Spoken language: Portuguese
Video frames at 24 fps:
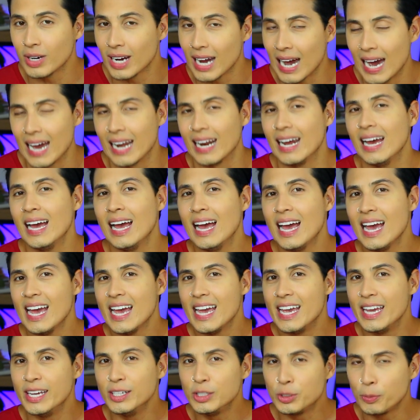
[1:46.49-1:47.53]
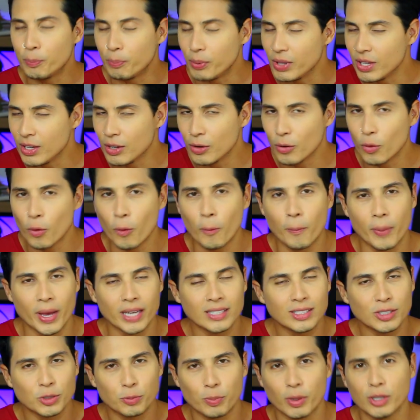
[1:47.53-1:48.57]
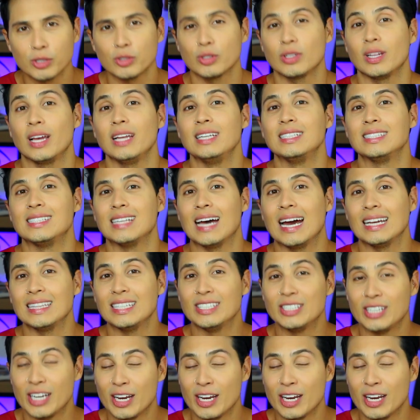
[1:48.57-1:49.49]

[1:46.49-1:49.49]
Cara, respingo, peças personalizadas